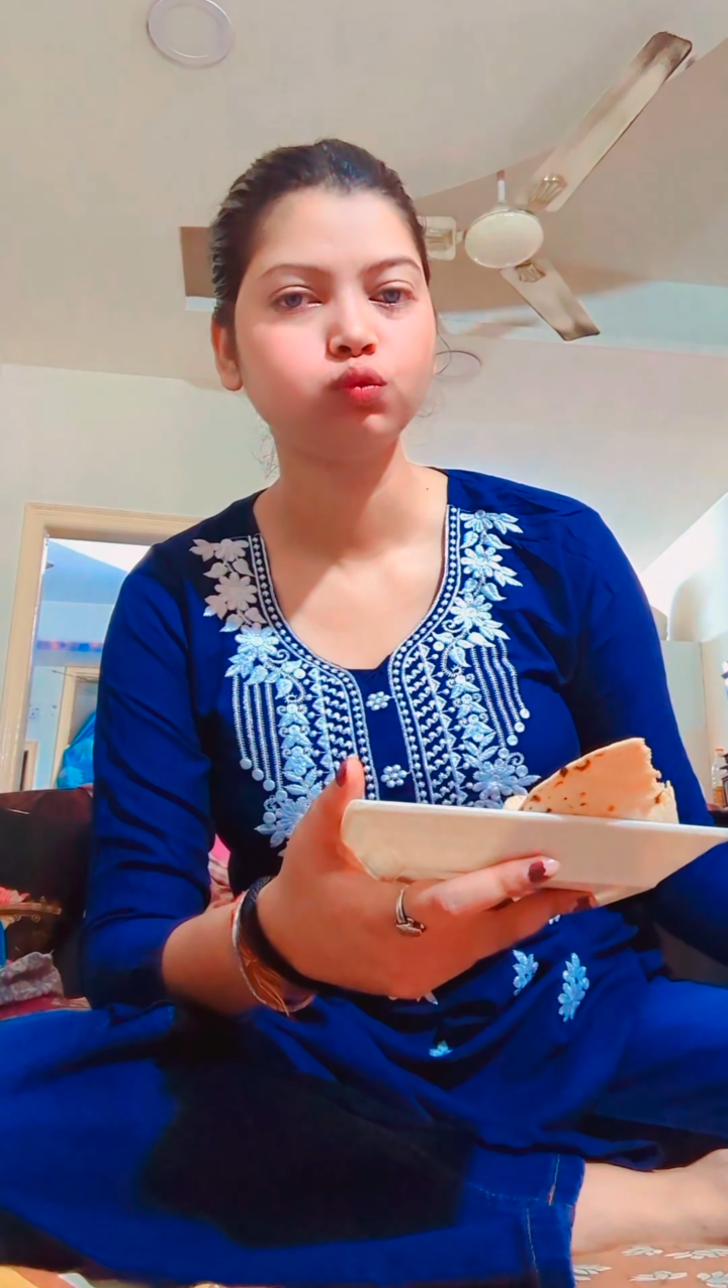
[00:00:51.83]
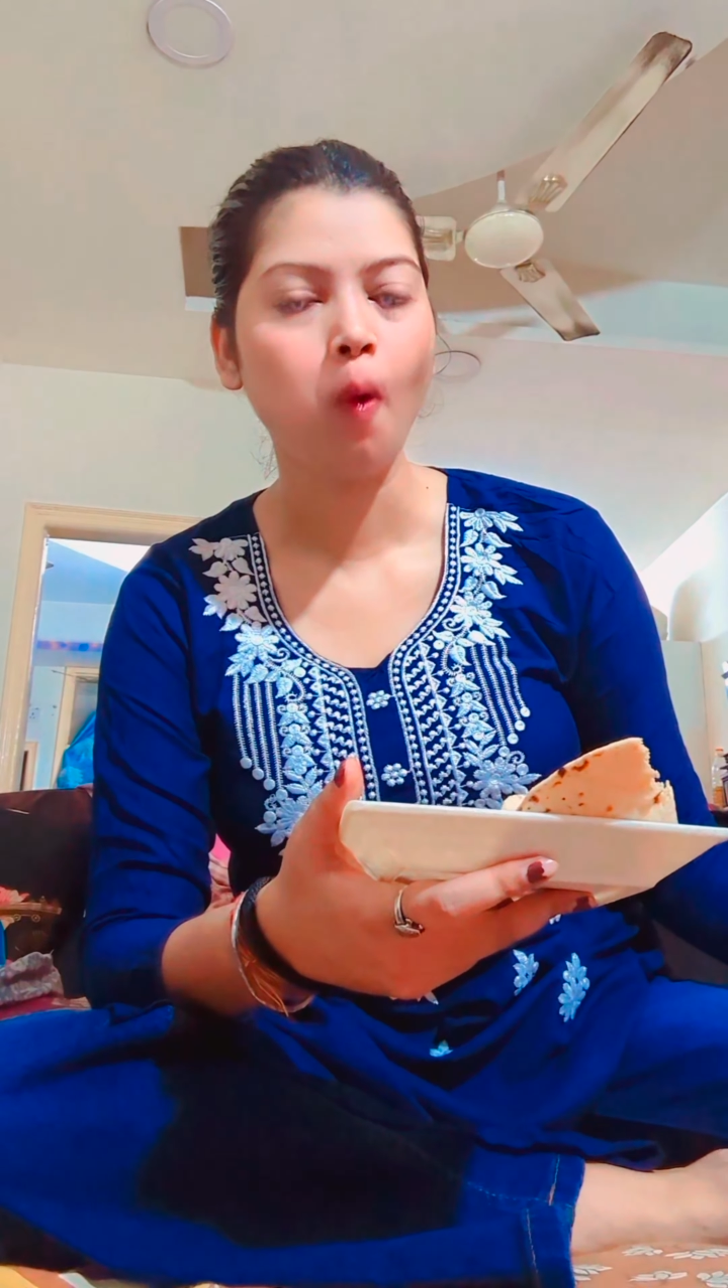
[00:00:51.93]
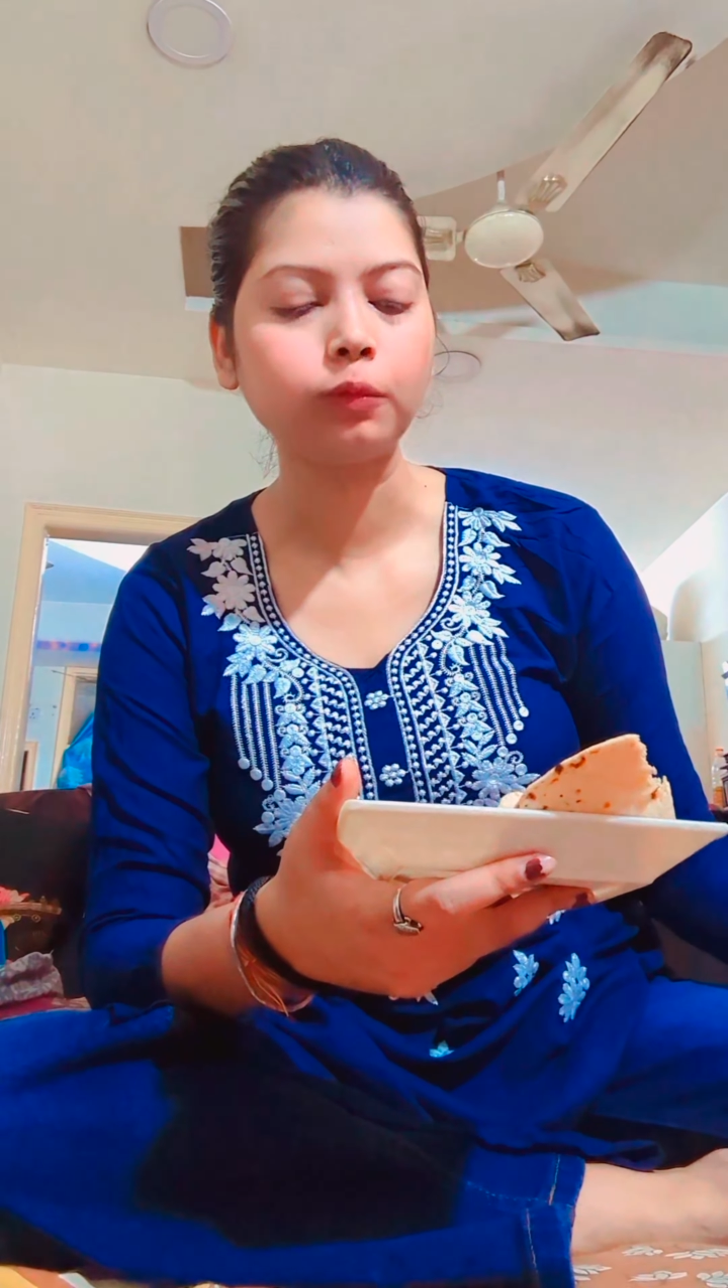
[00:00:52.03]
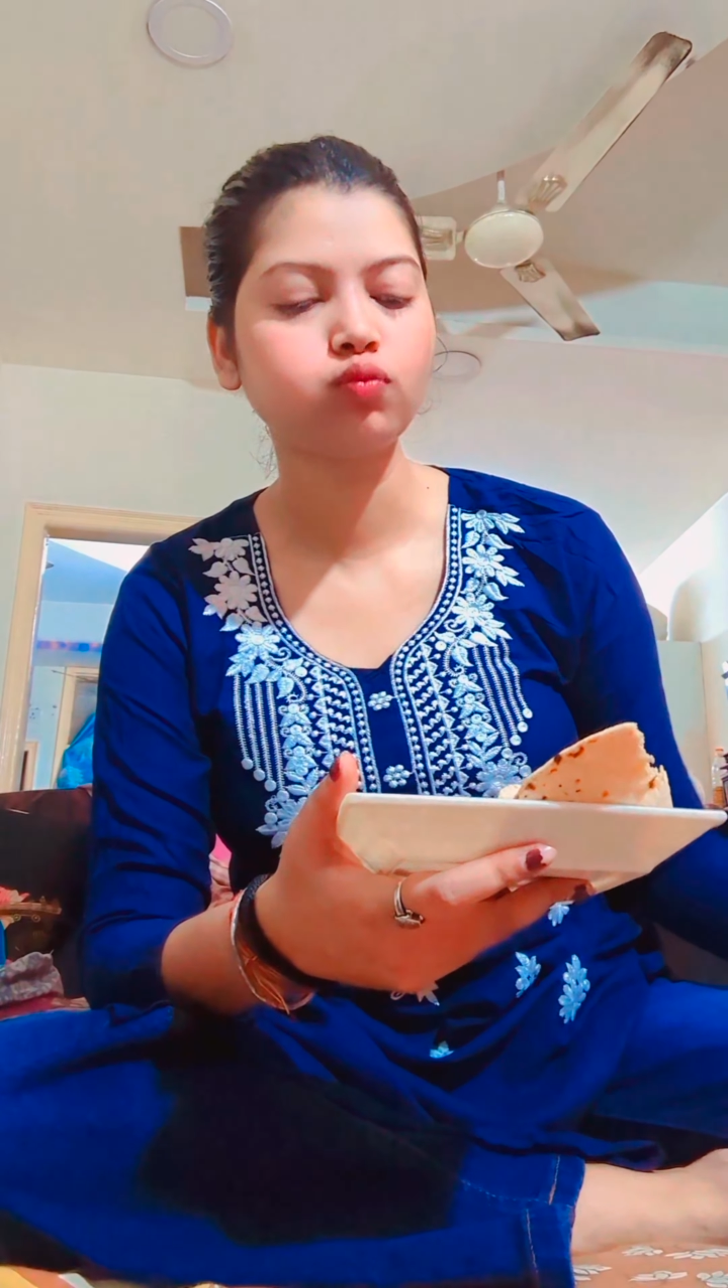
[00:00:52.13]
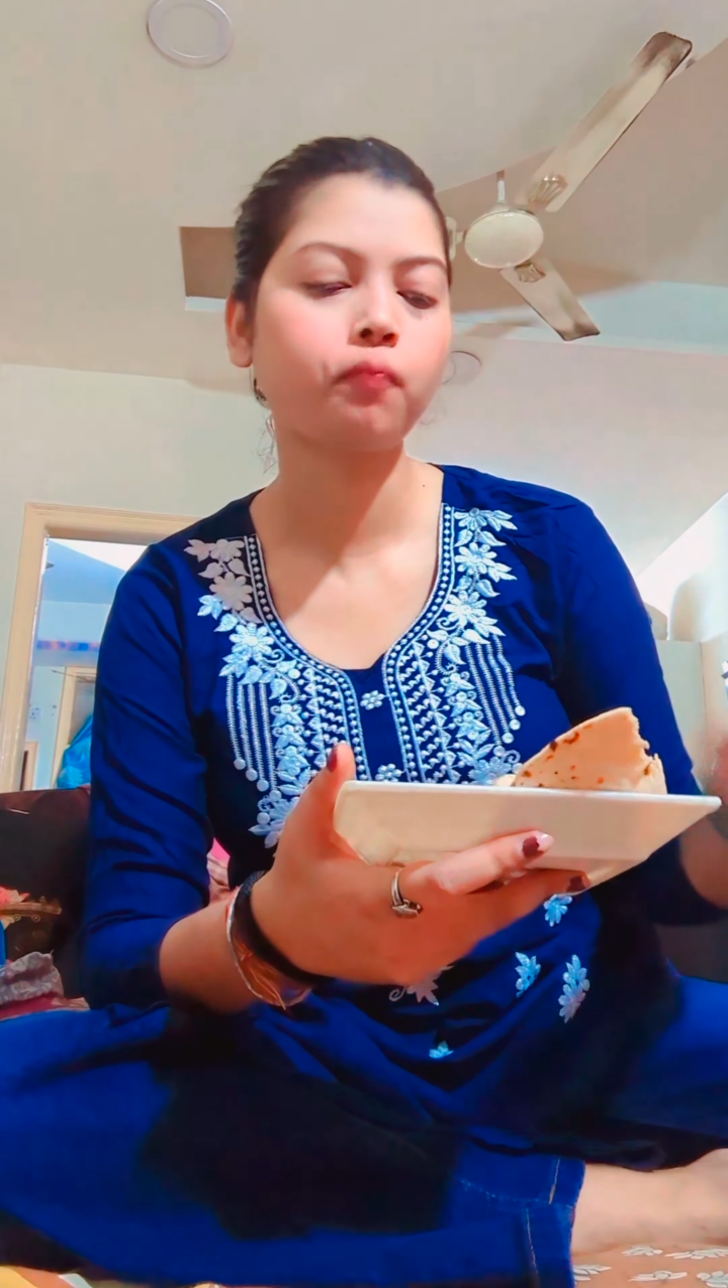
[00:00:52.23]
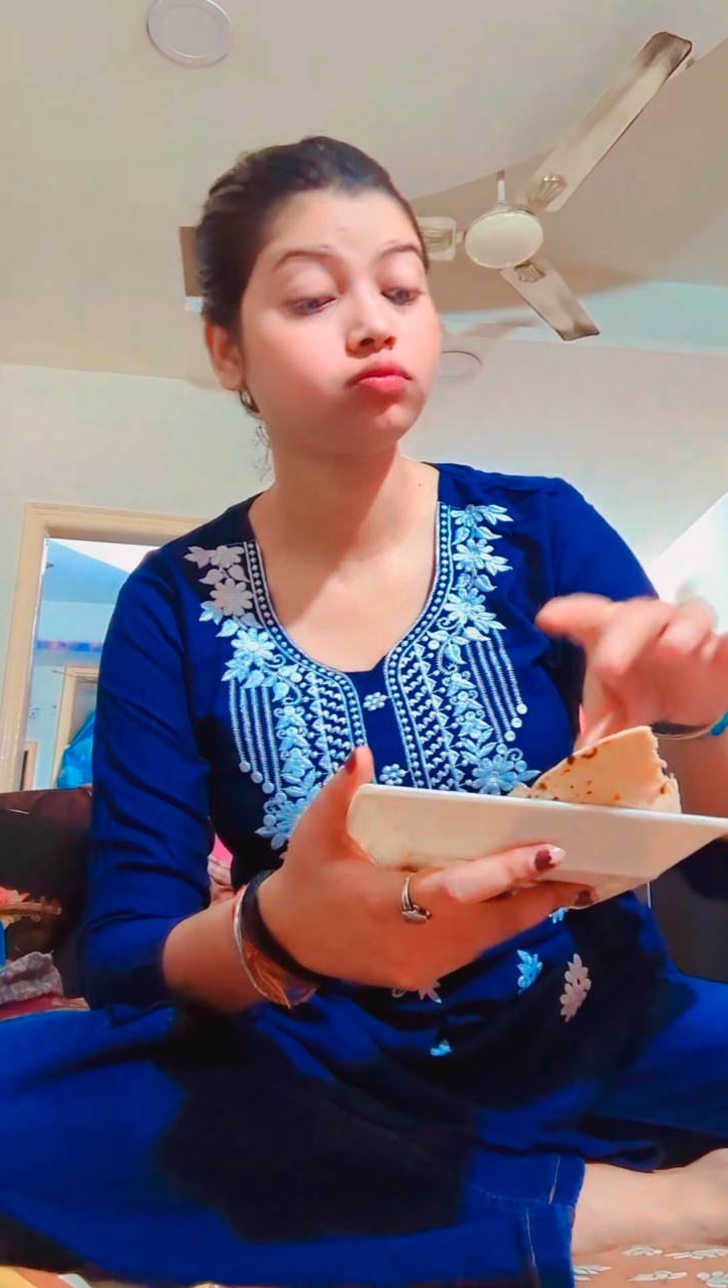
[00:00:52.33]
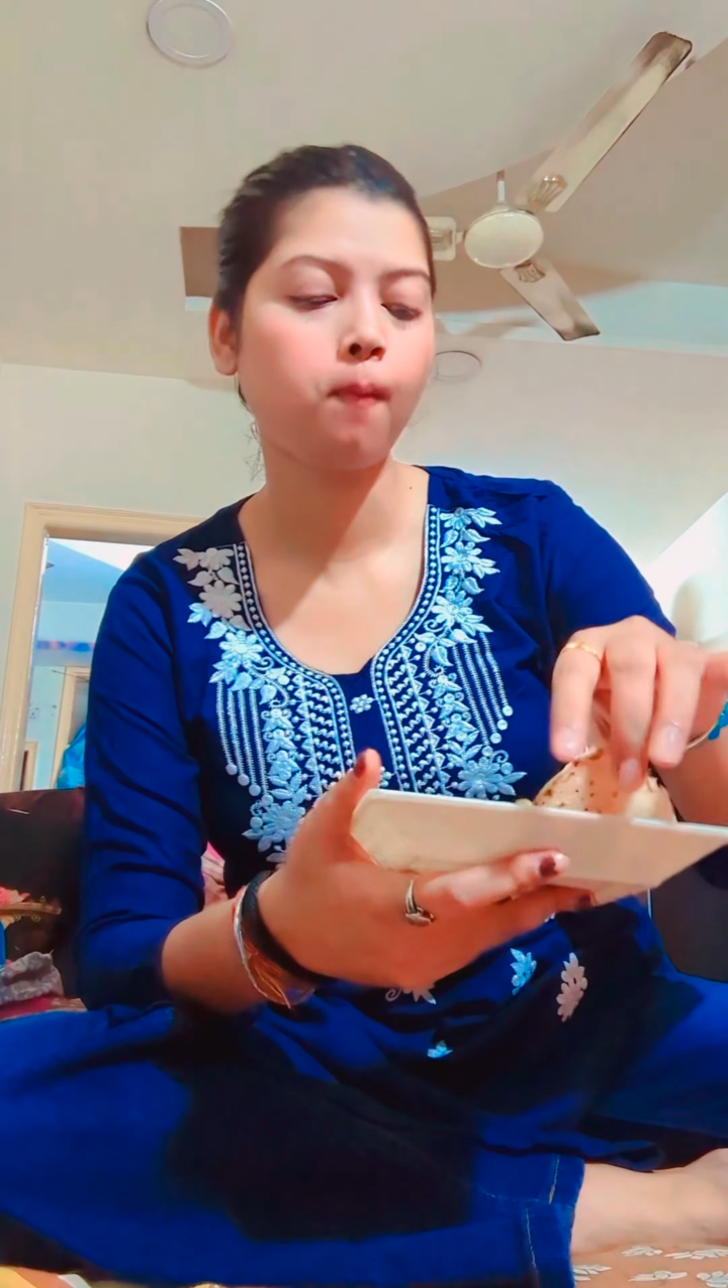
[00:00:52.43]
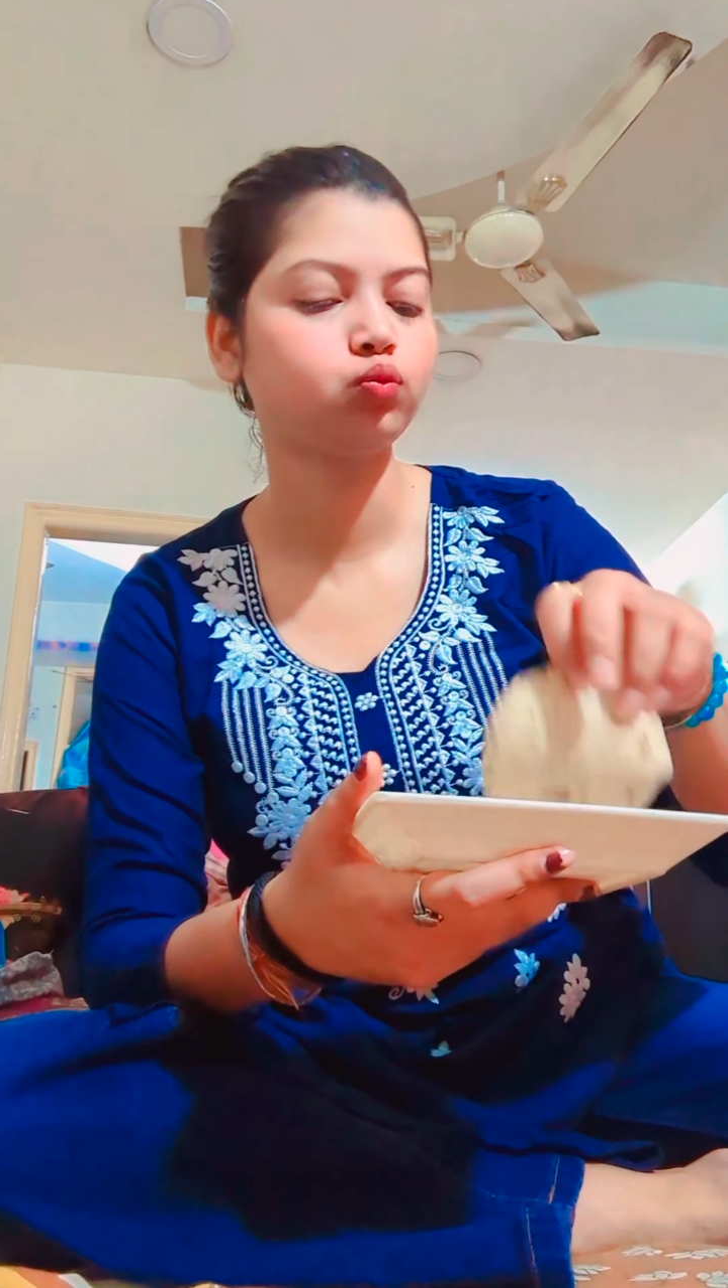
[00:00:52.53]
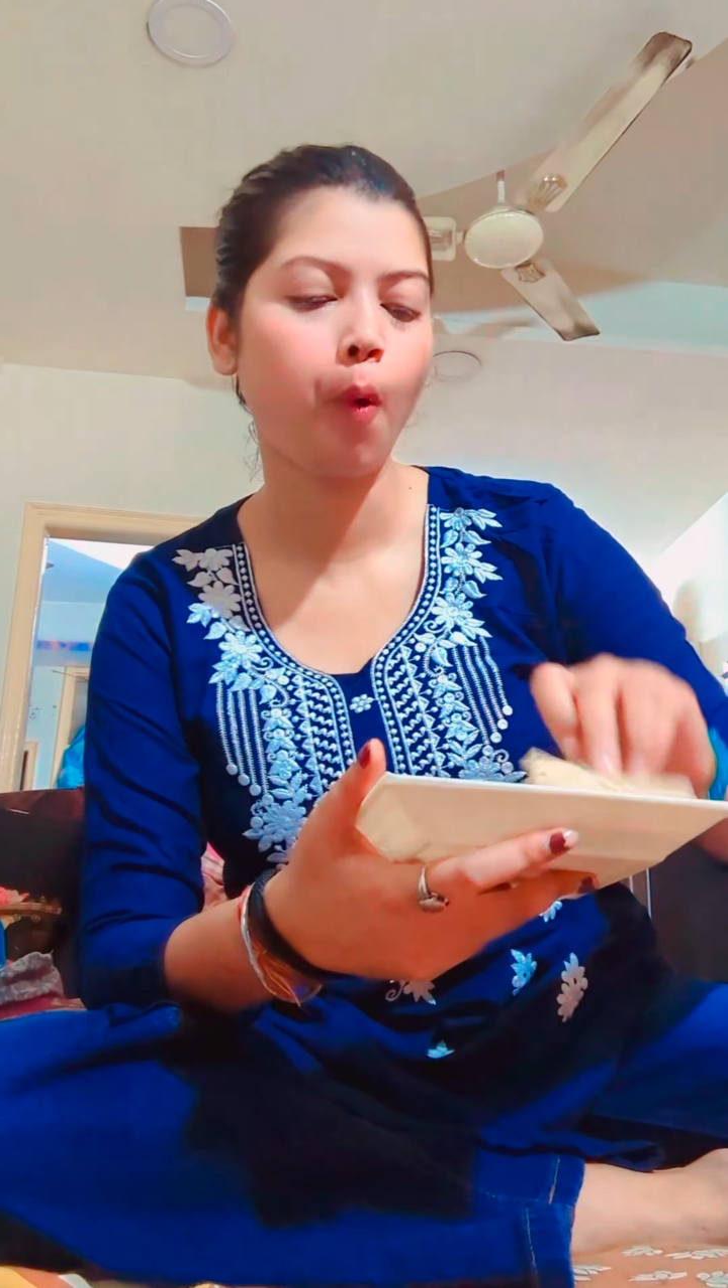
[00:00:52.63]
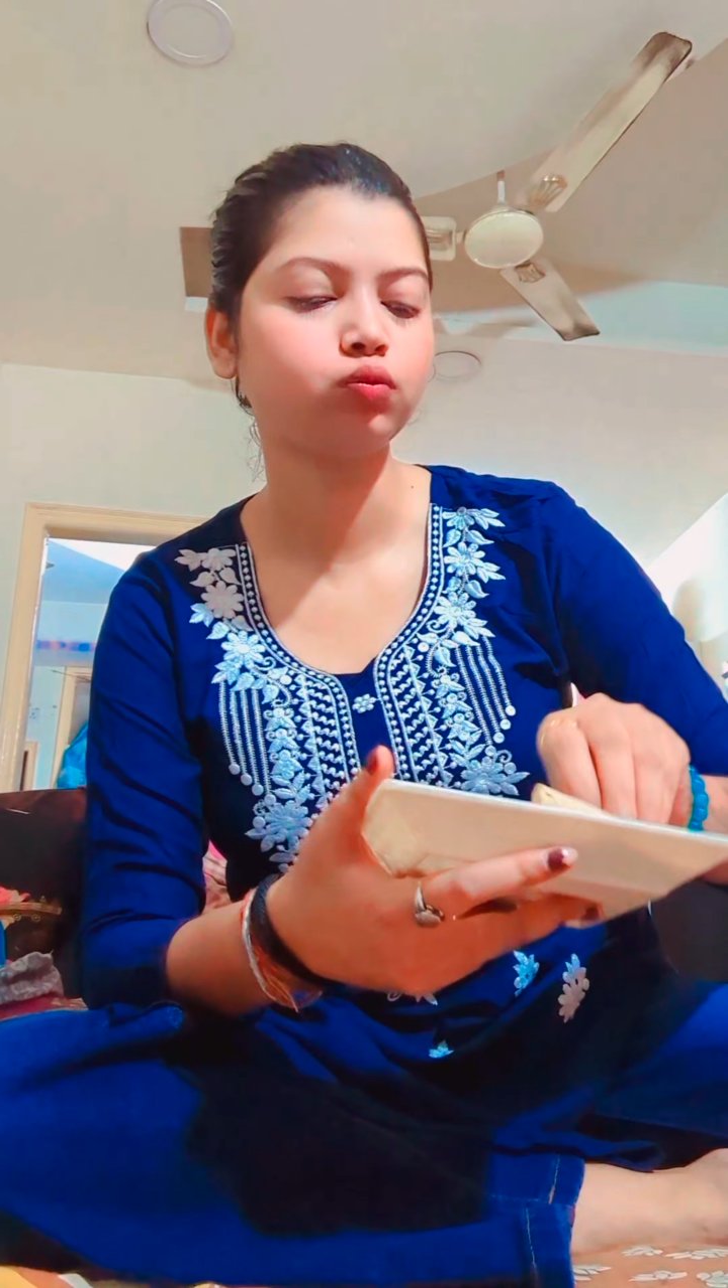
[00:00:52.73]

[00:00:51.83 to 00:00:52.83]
सुबह से खाने की